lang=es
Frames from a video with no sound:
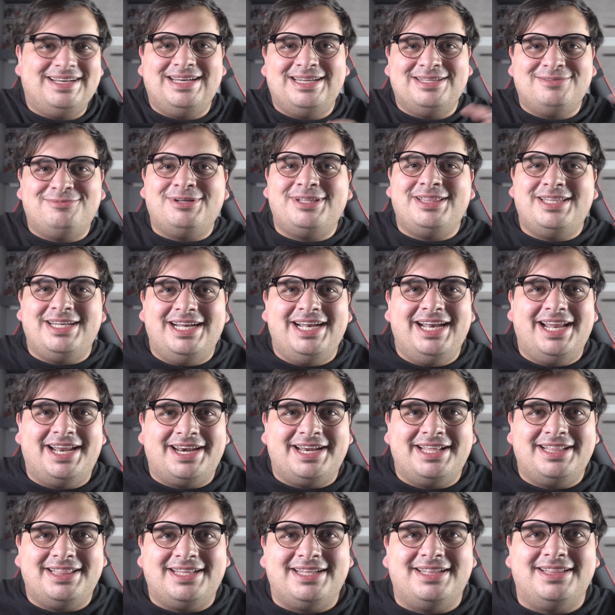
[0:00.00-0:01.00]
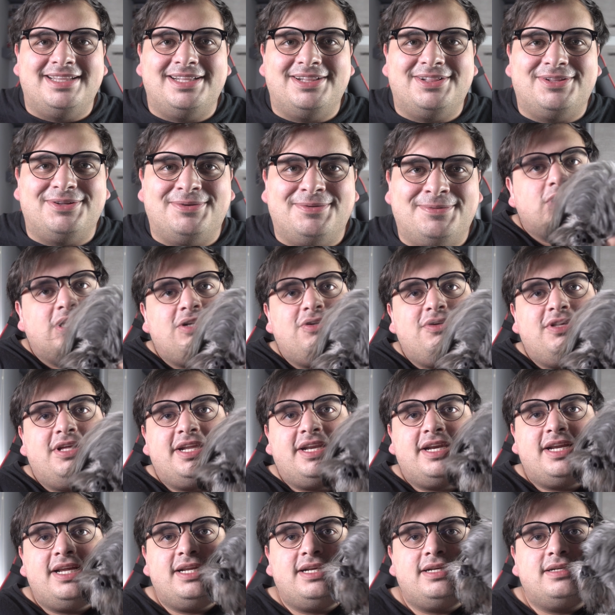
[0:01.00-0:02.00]
les voy a traer a Ren tantito. Saluda,
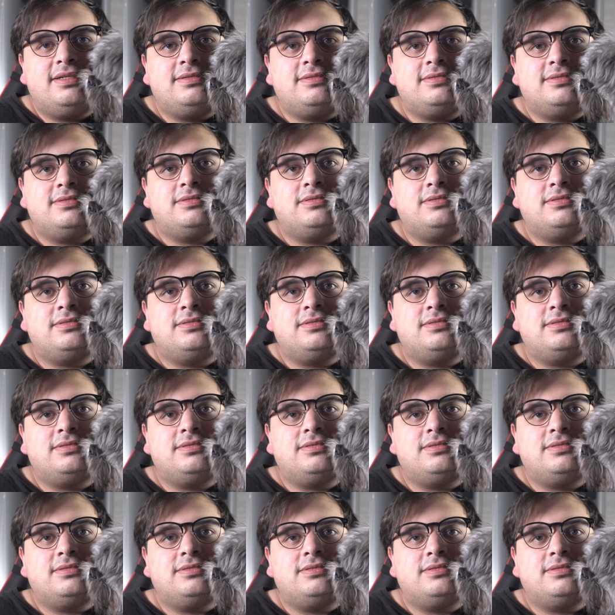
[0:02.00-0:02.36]
Ren.